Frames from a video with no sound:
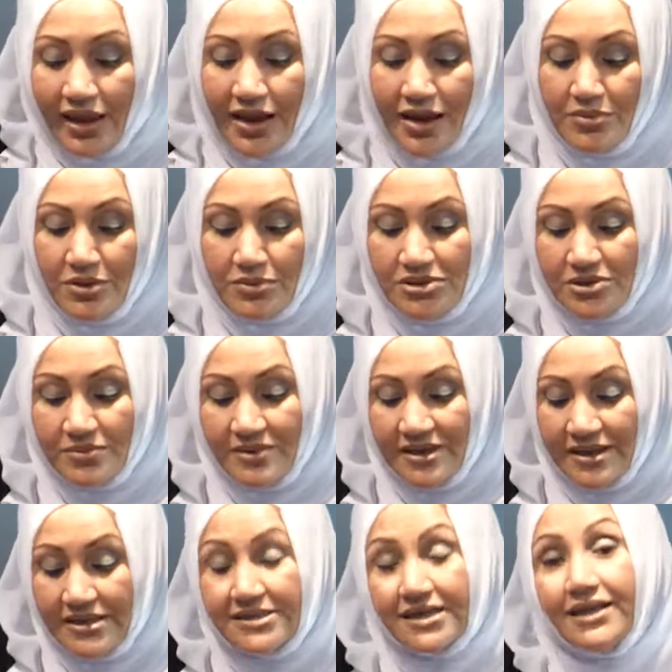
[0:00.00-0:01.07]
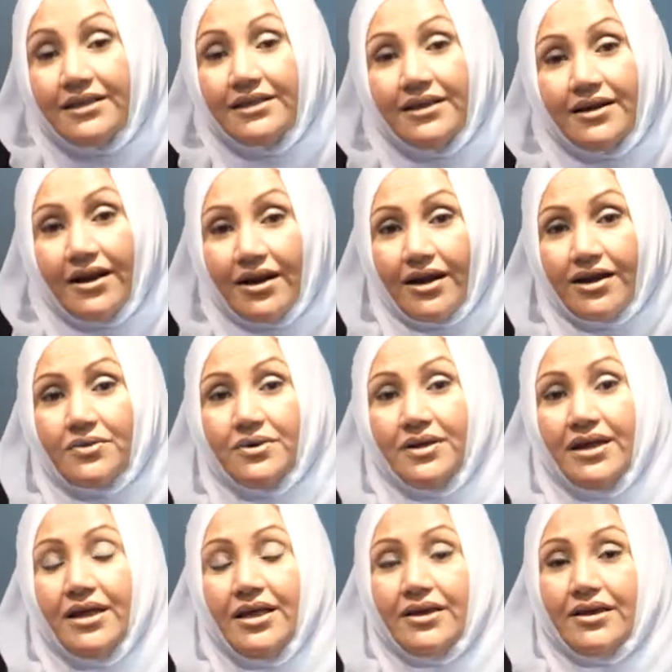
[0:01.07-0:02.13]
আমি অবশ্য ভিন্নি চাল দিয়ে রান্না করি
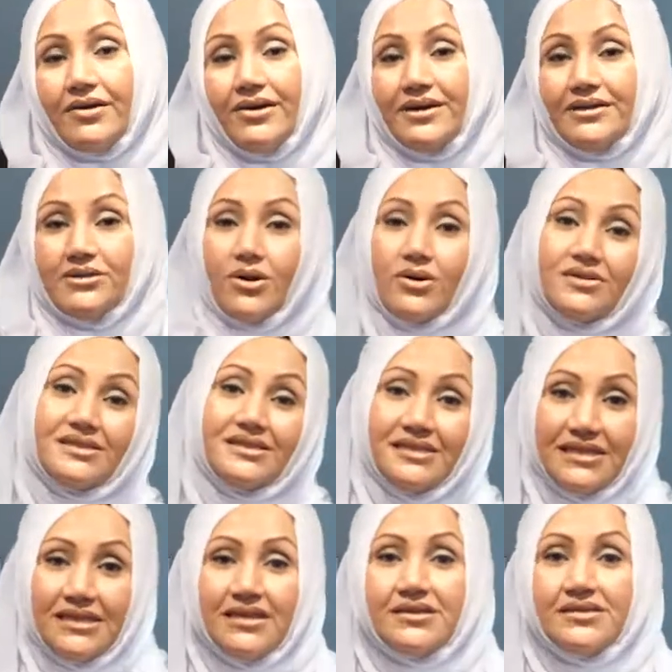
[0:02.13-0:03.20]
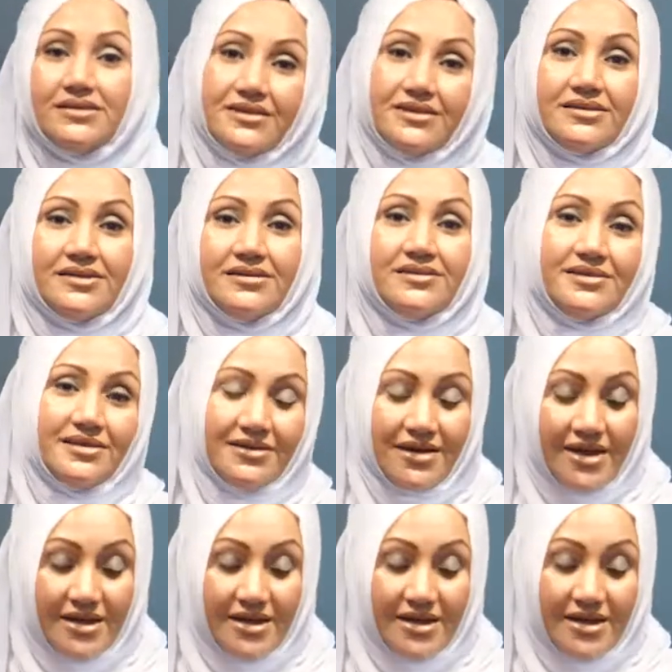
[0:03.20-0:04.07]
কারণ এটা তখন স্টিকি কনসিস্টেন্সিটা